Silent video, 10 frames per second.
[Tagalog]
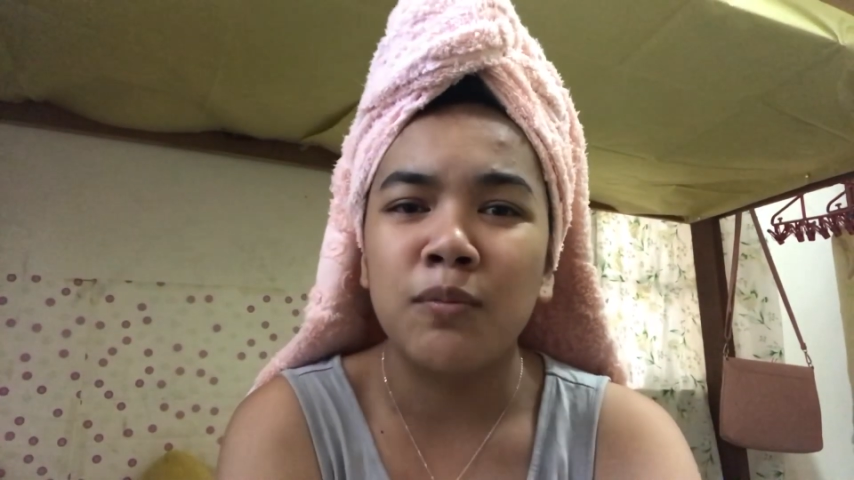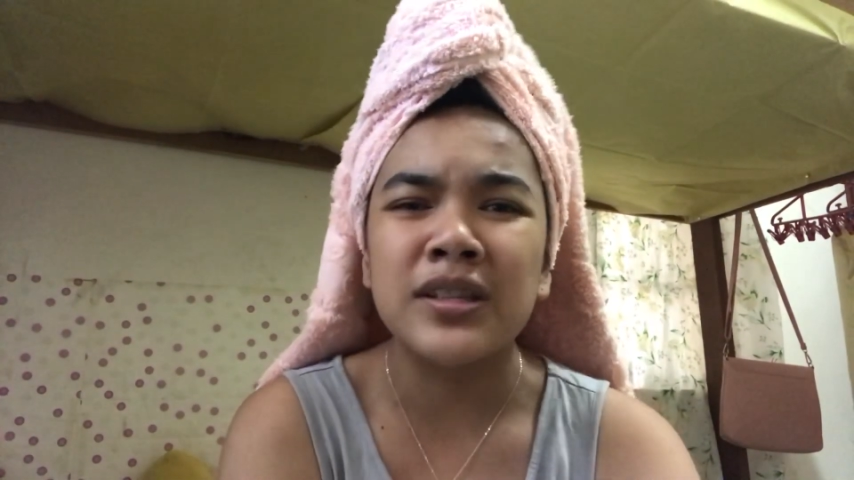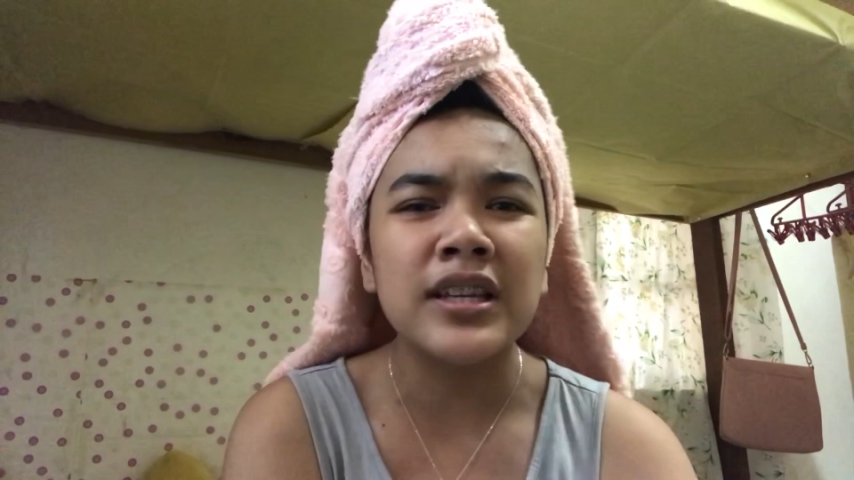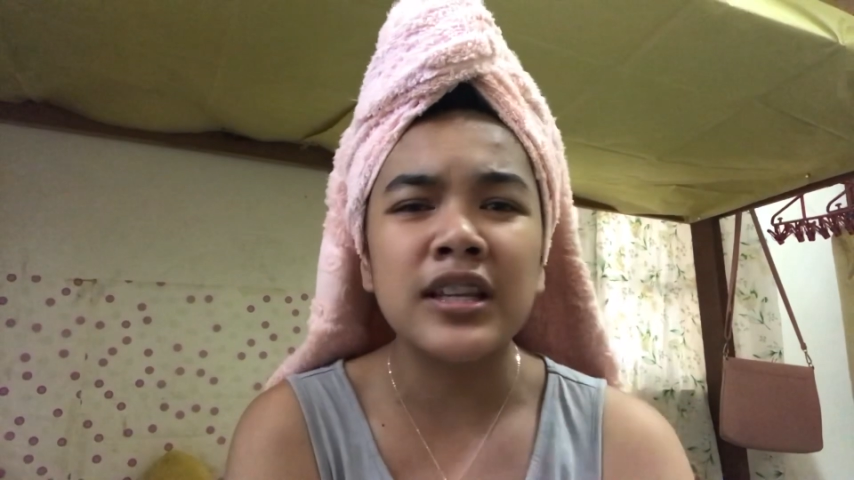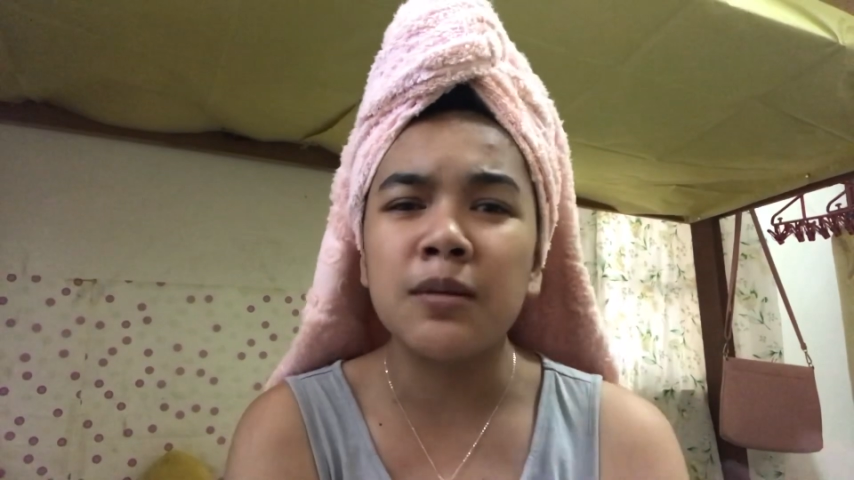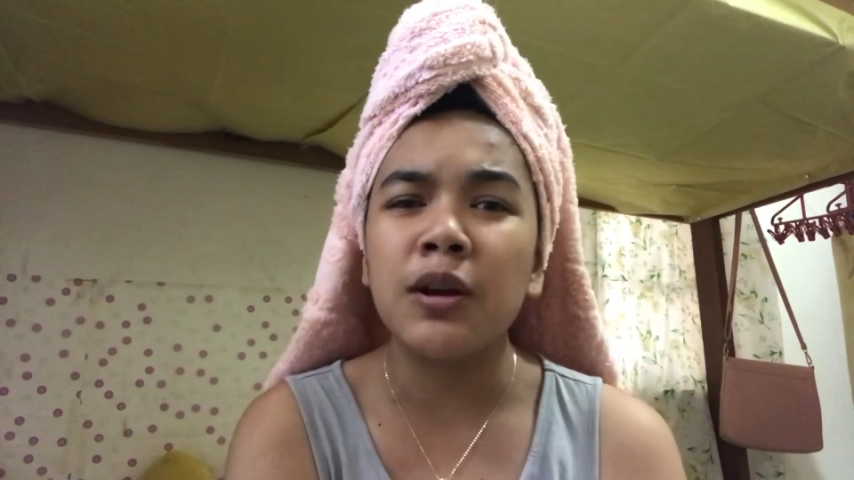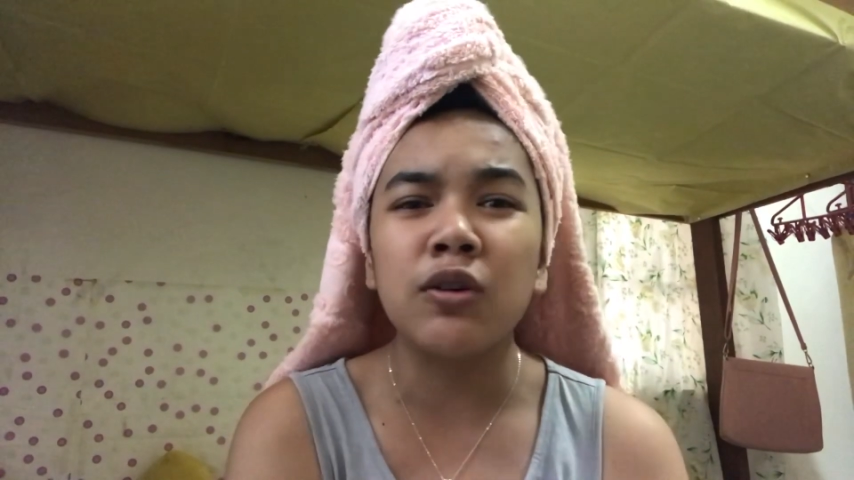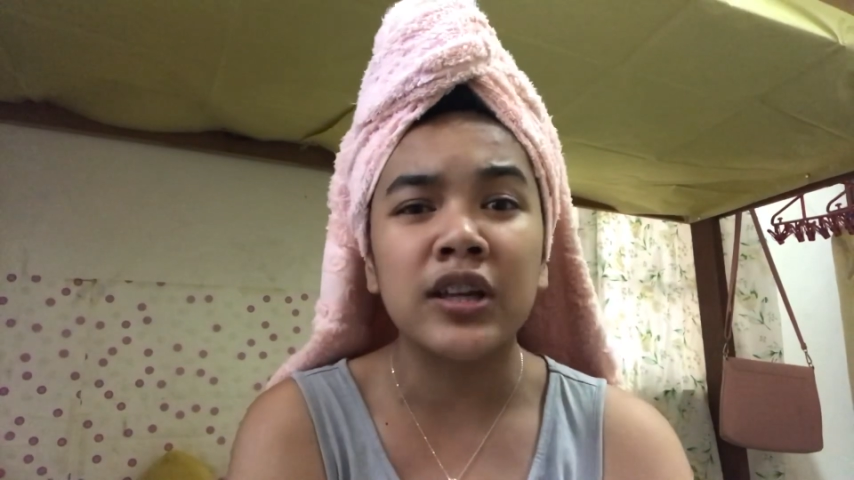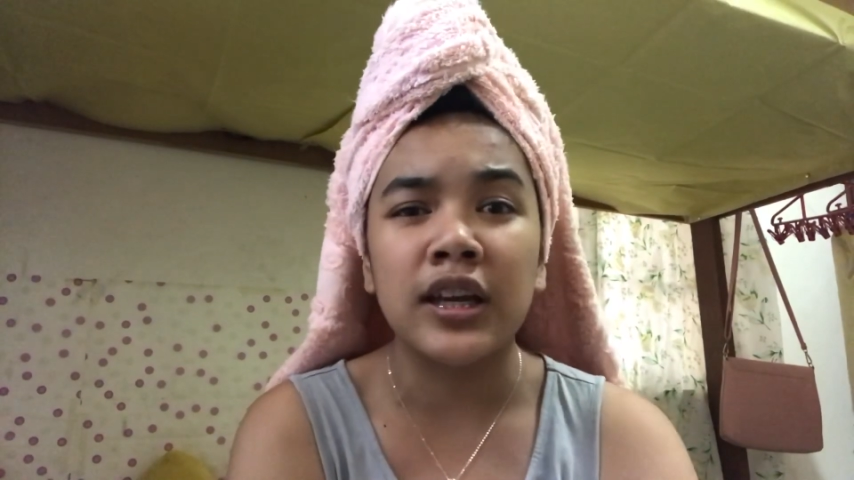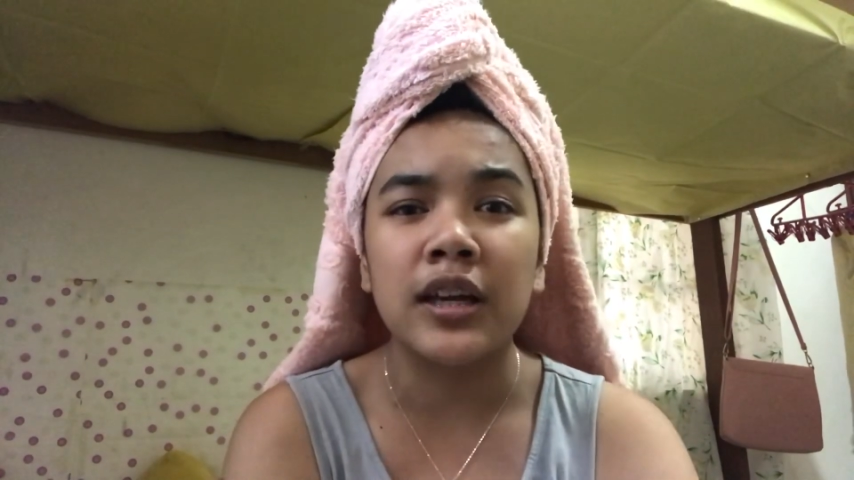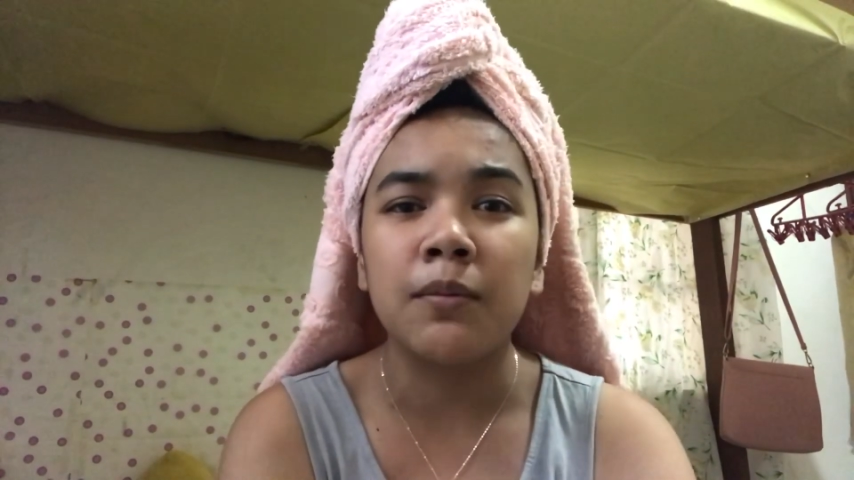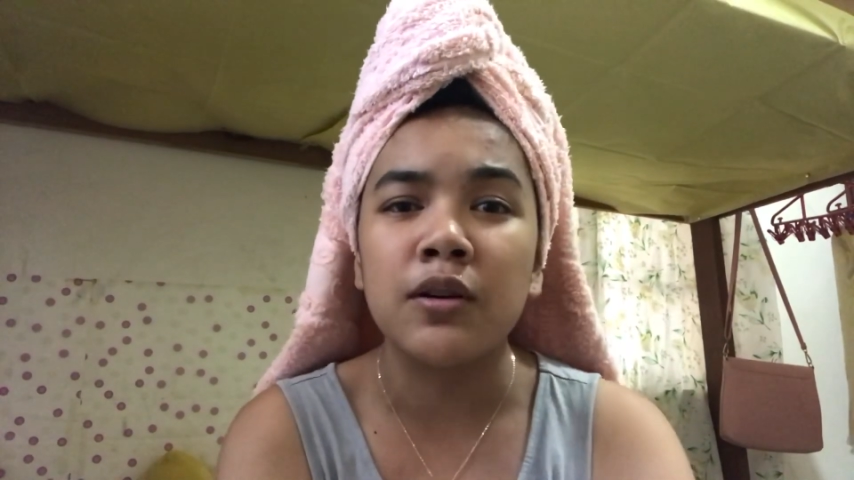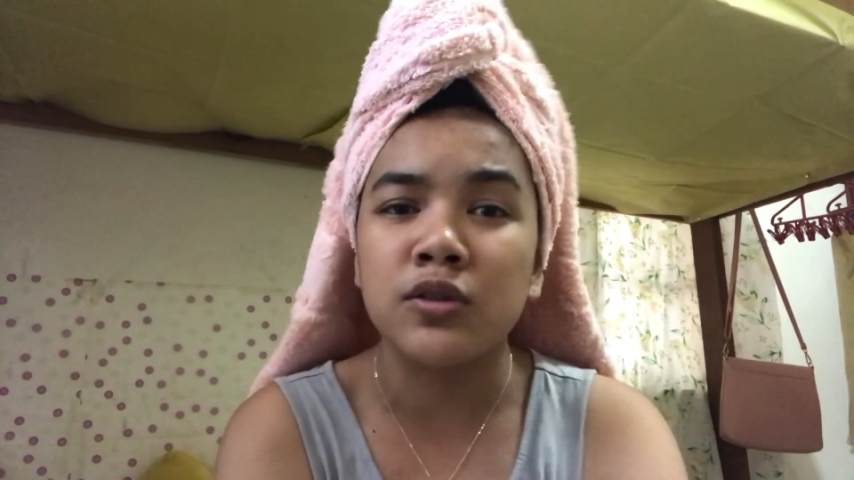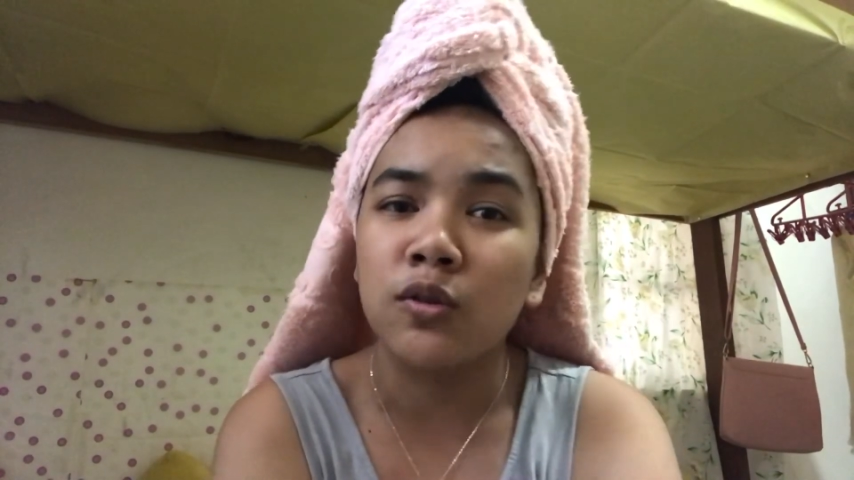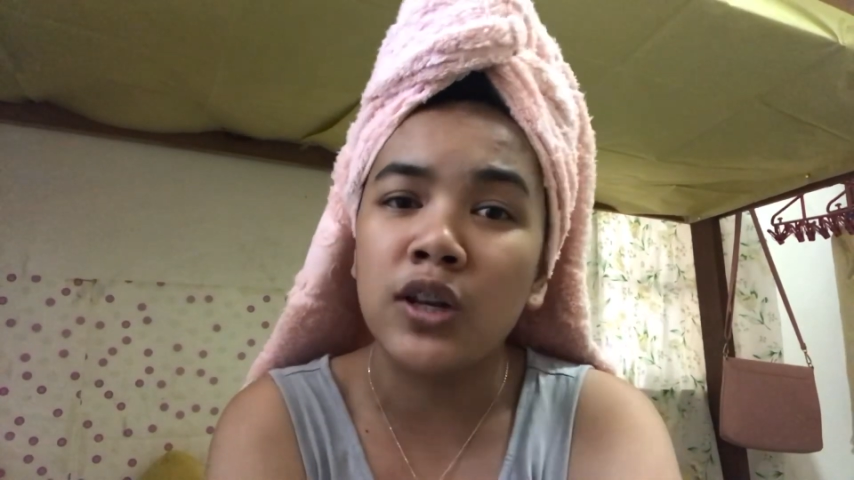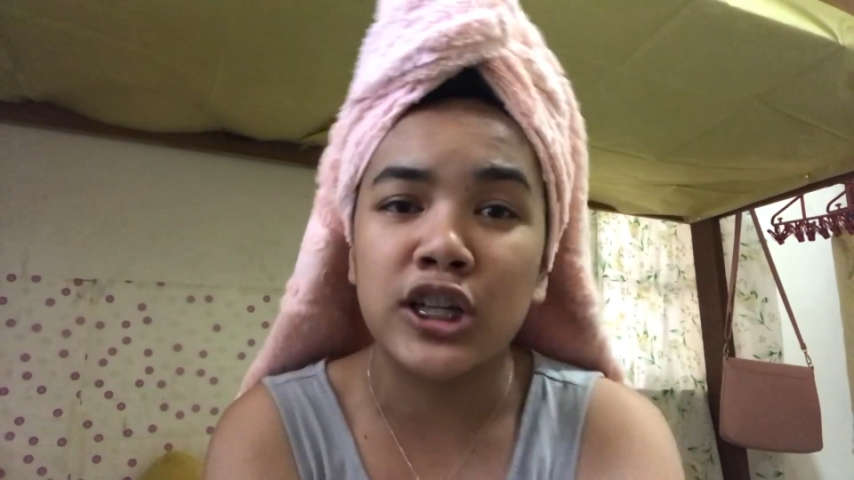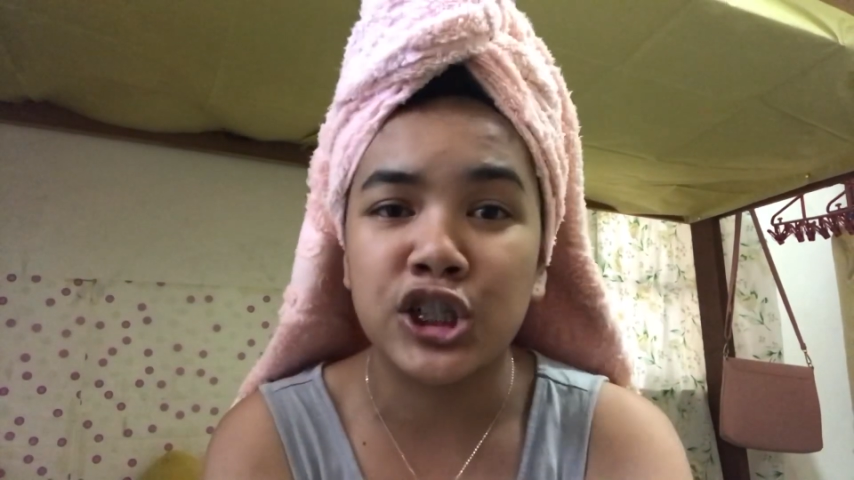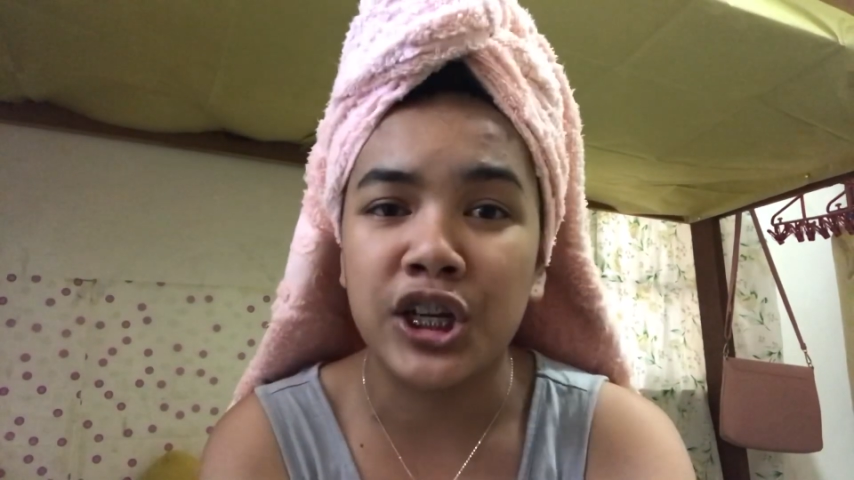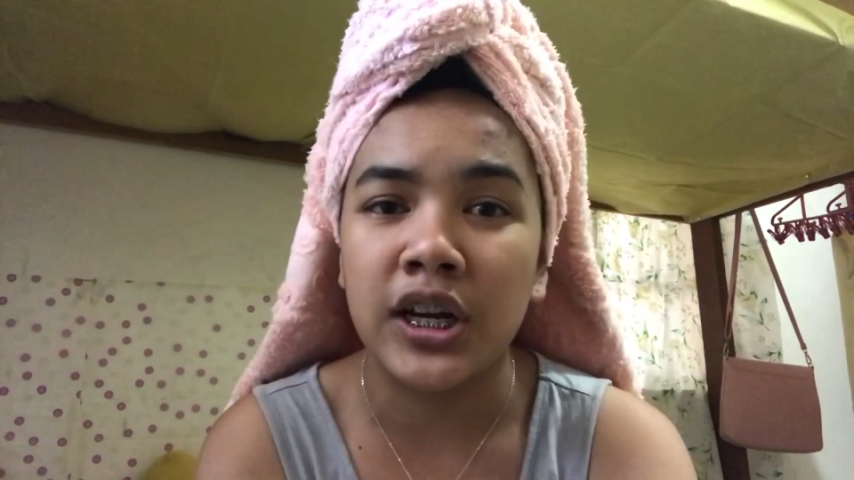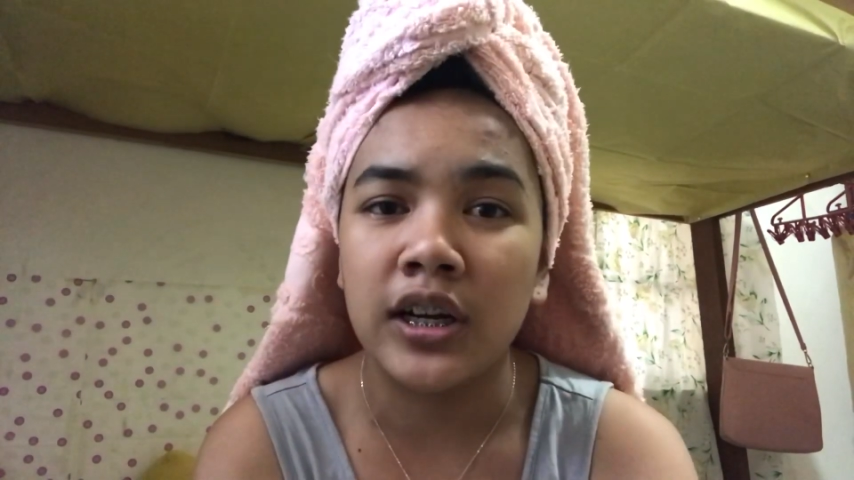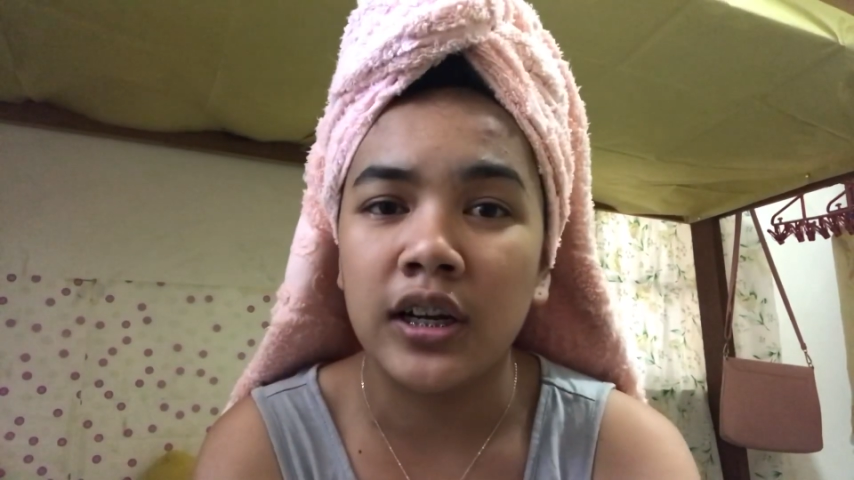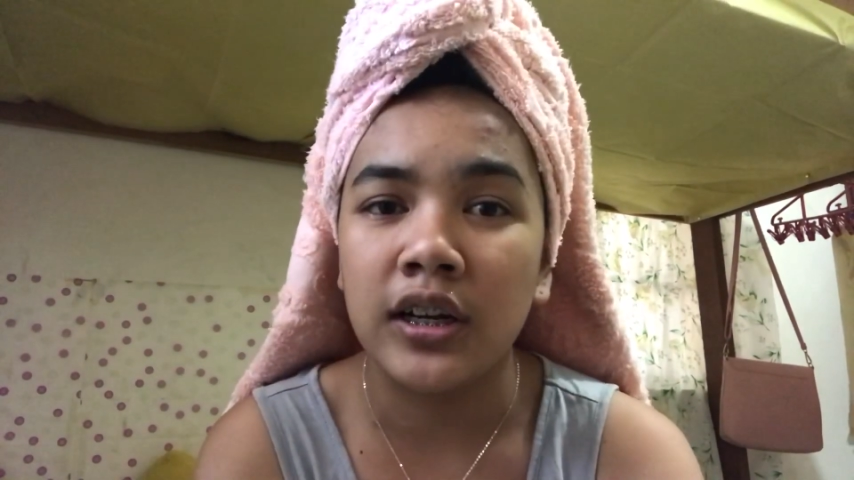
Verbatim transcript: basta hindi naman ako nagyayabang, gusto ko lang i-share.